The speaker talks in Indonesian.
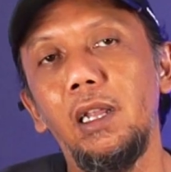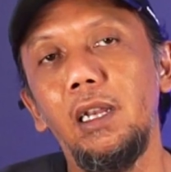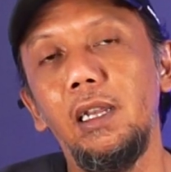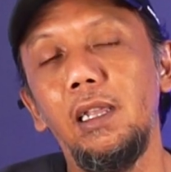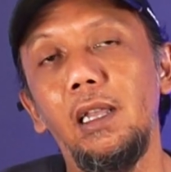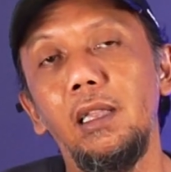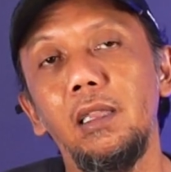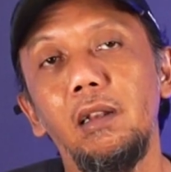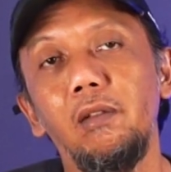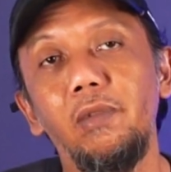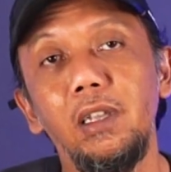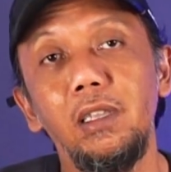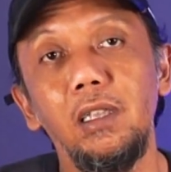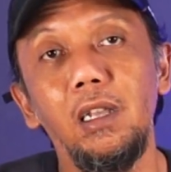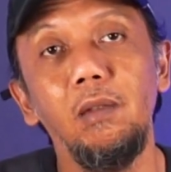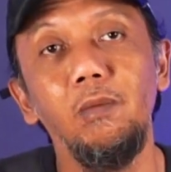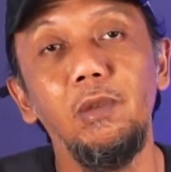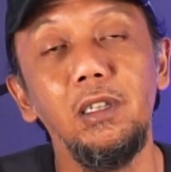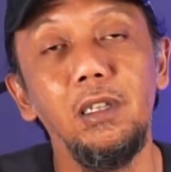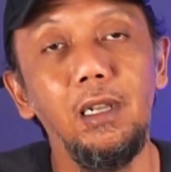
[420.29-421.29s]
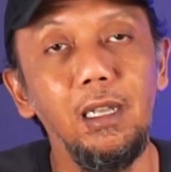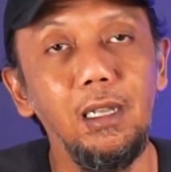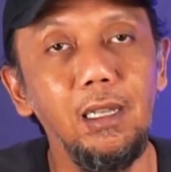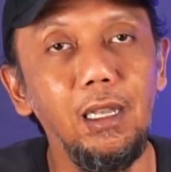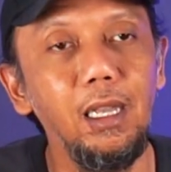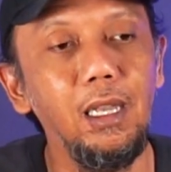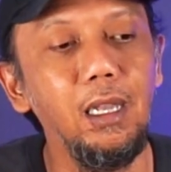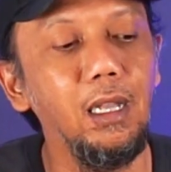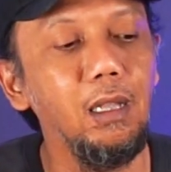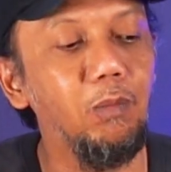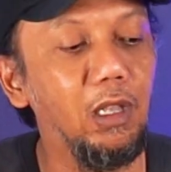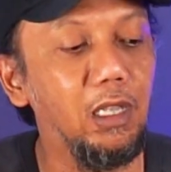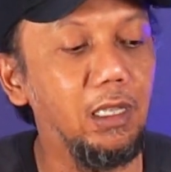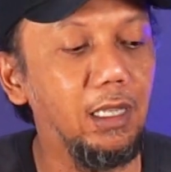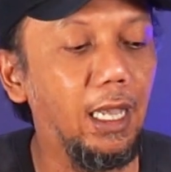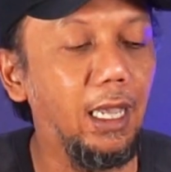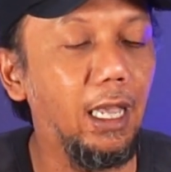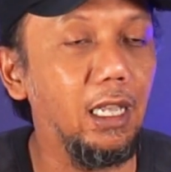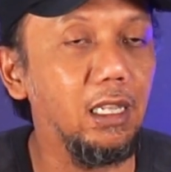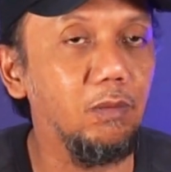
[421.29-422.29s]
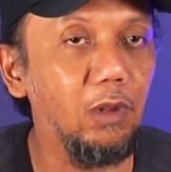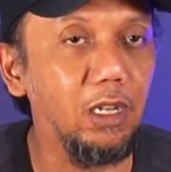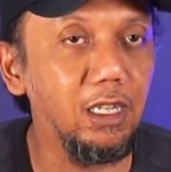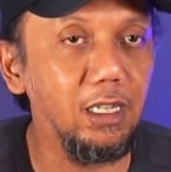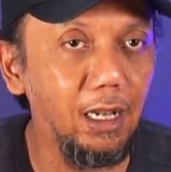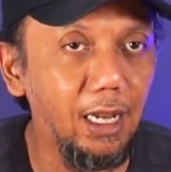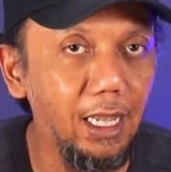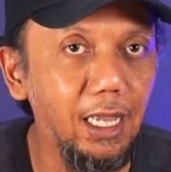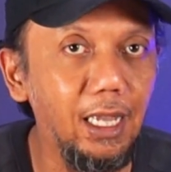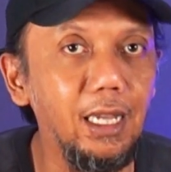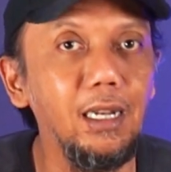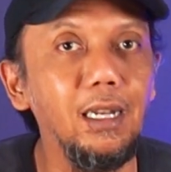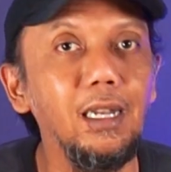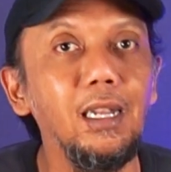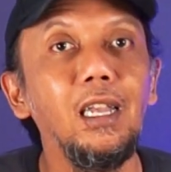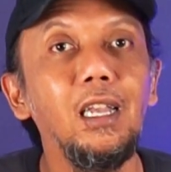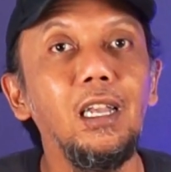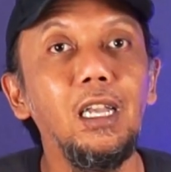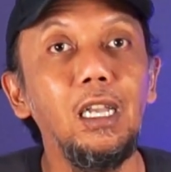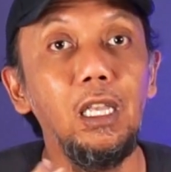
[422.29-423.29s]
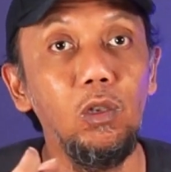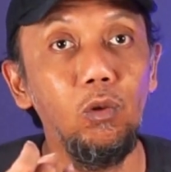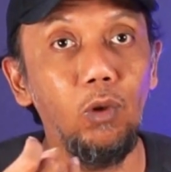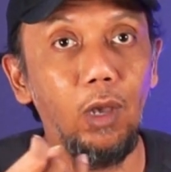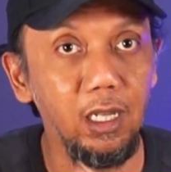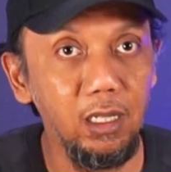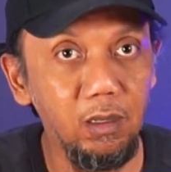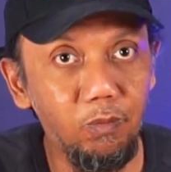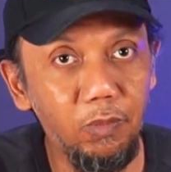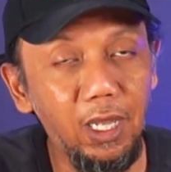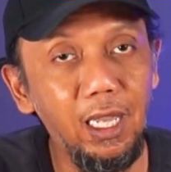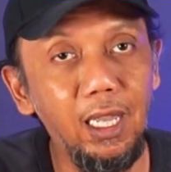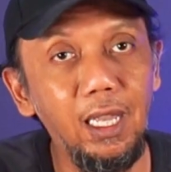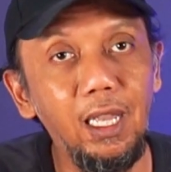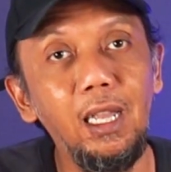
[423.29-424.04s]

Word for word: media interface-nya lebih sedikit, PCI Express Lane, USB,